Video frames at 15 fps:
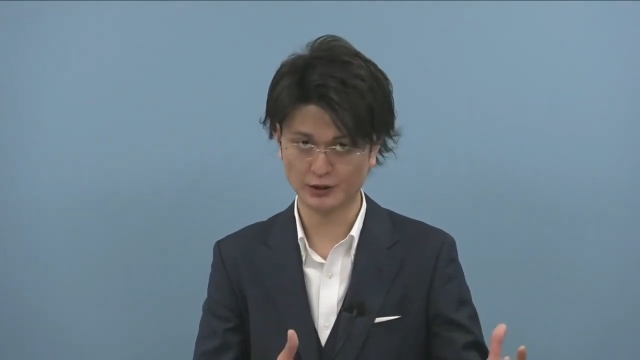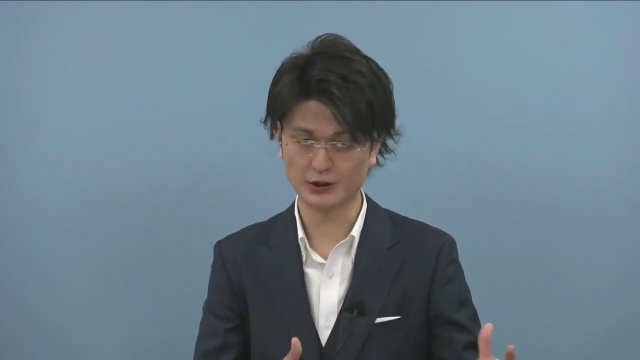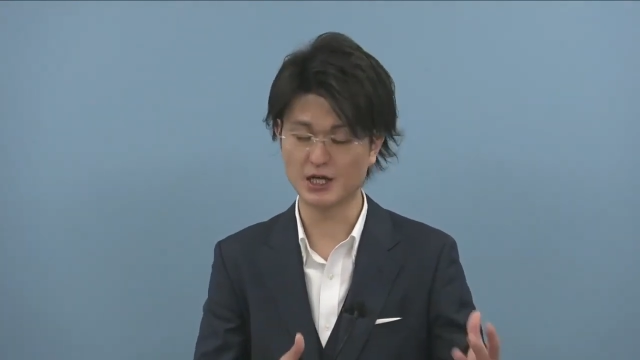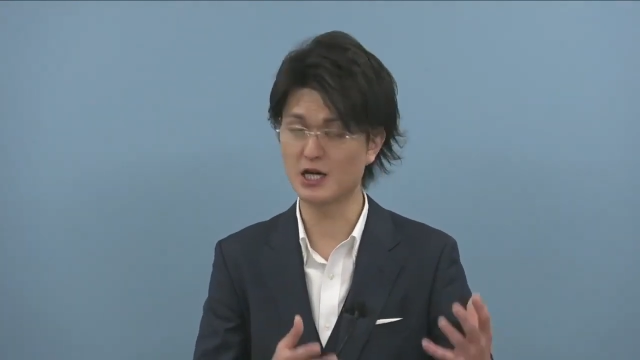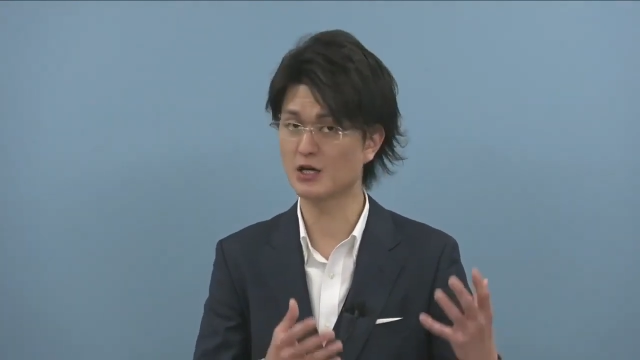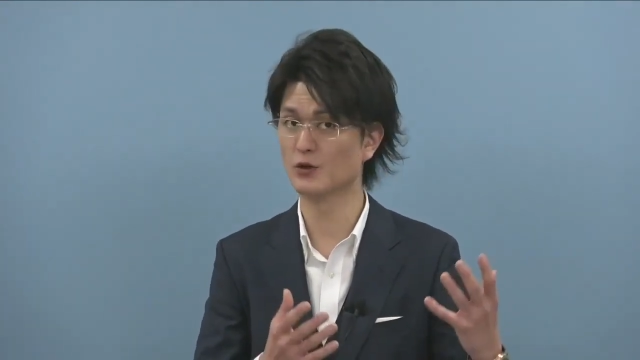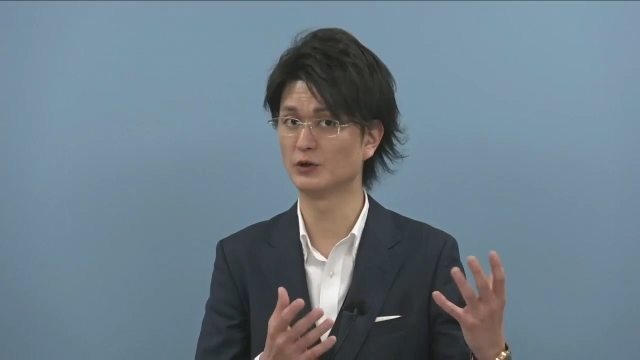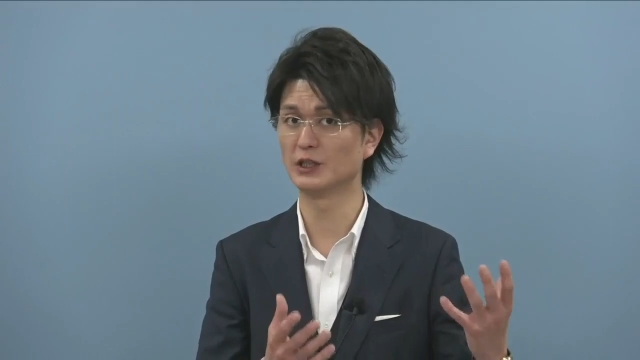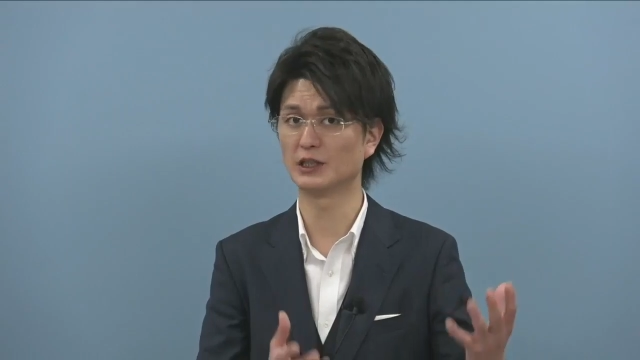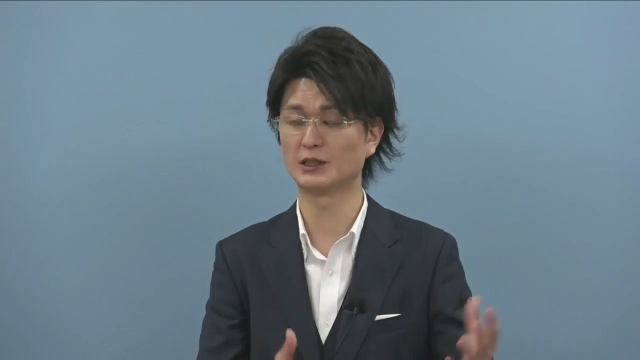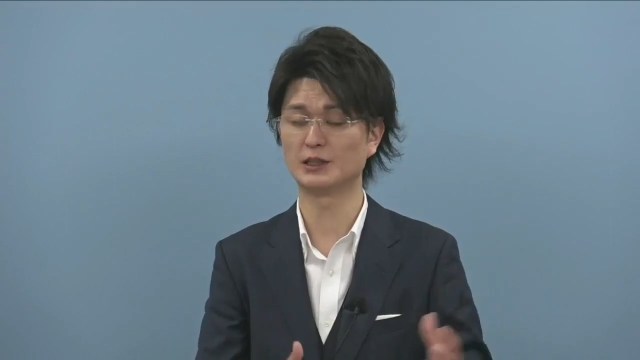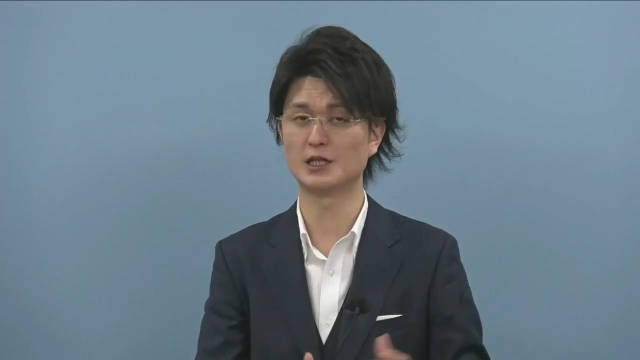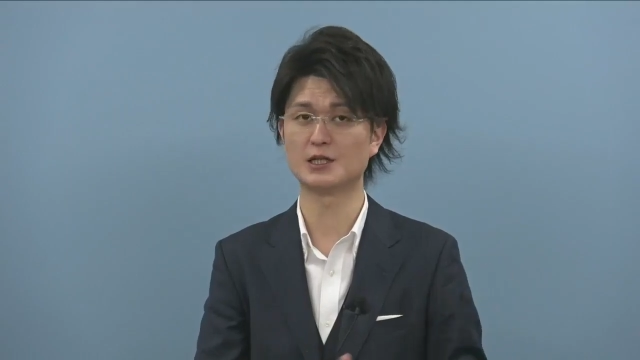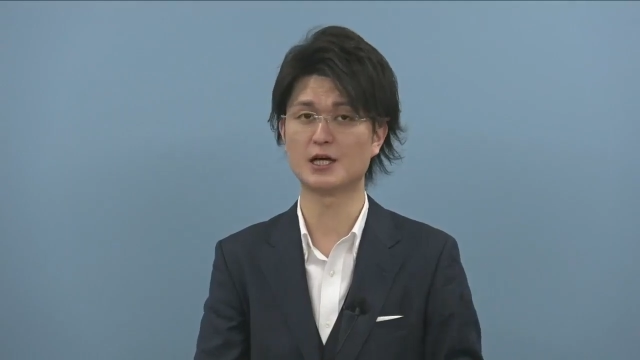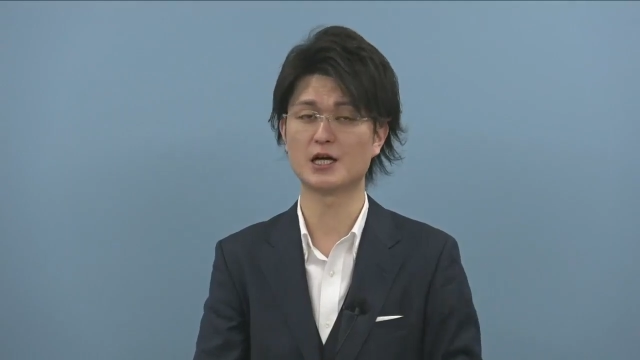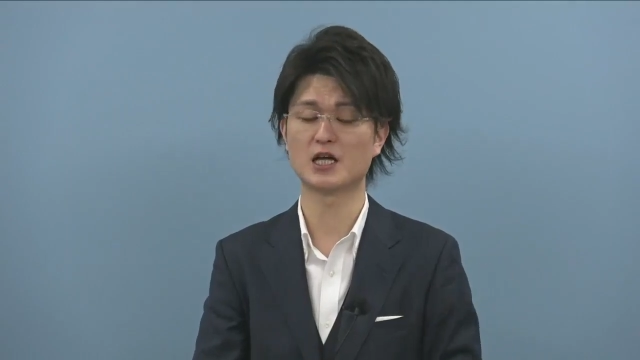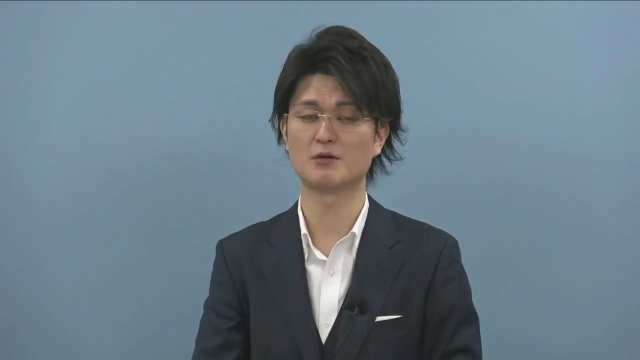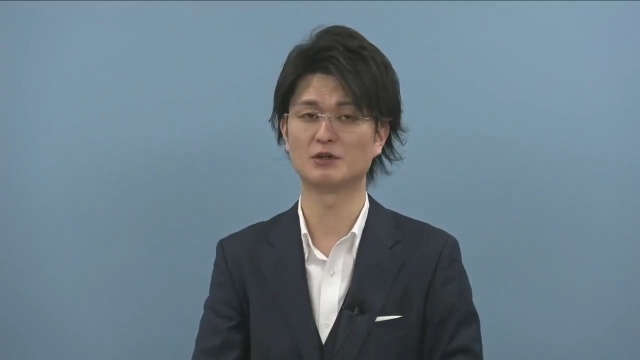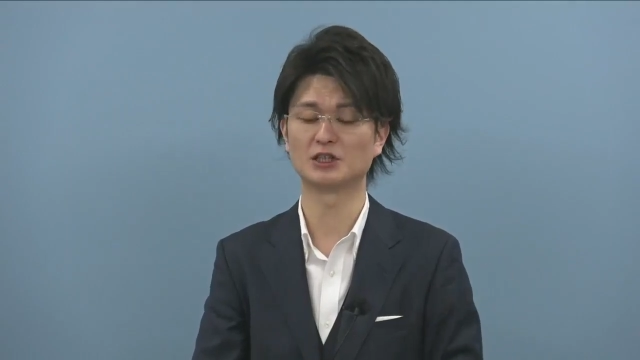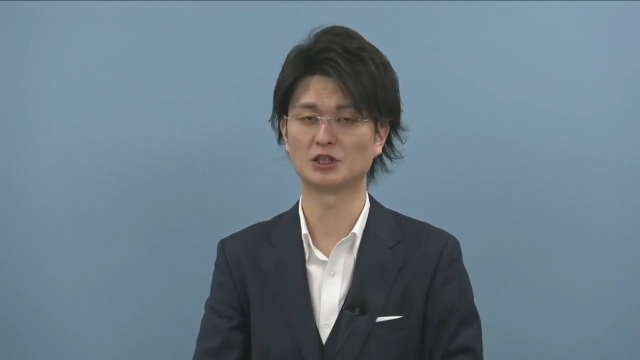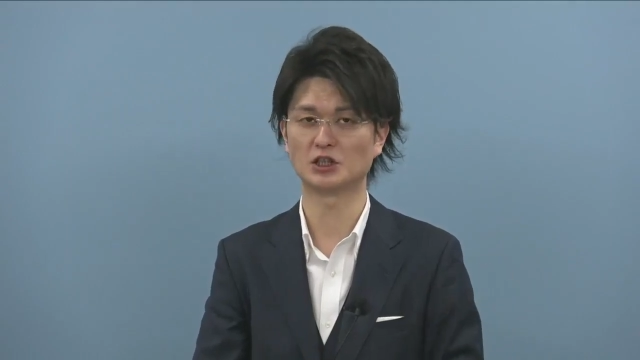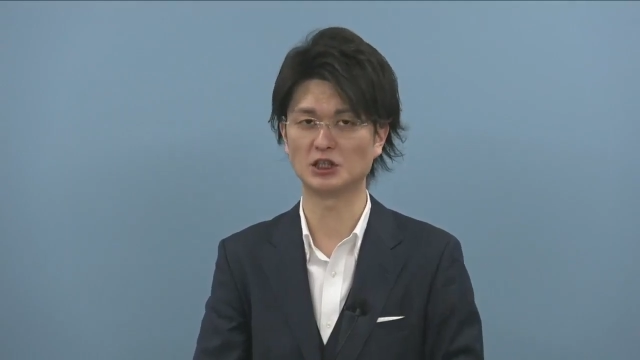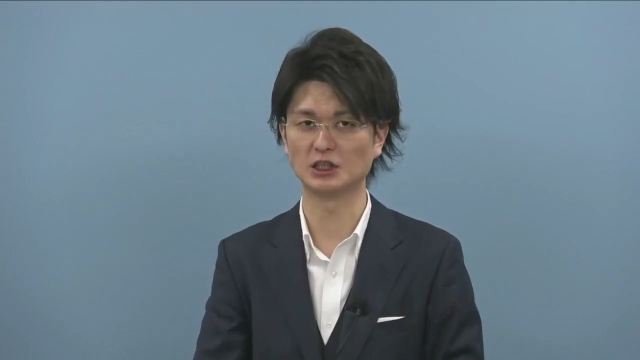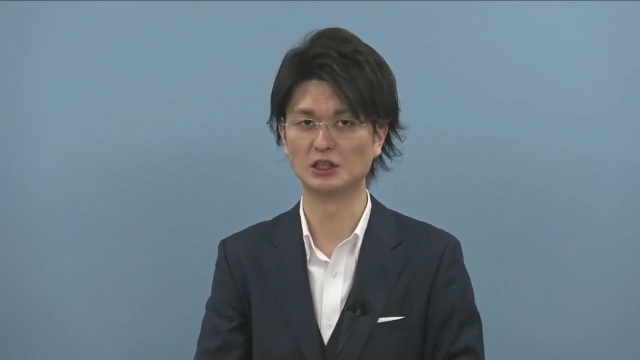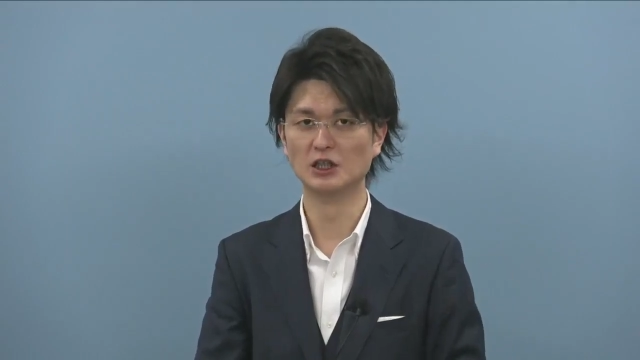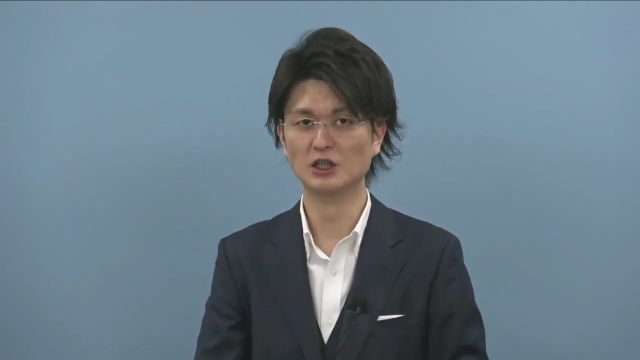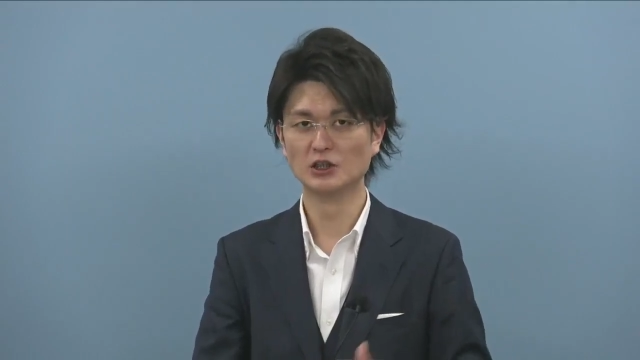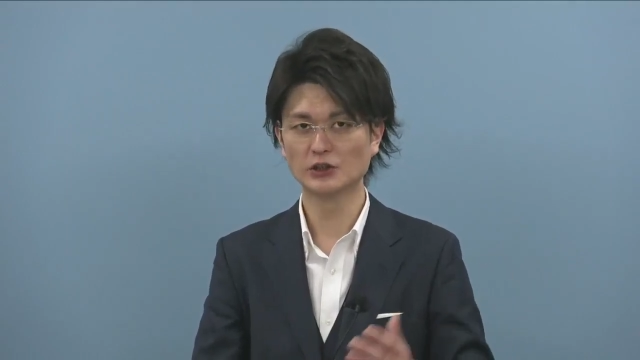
提供させていただきますし、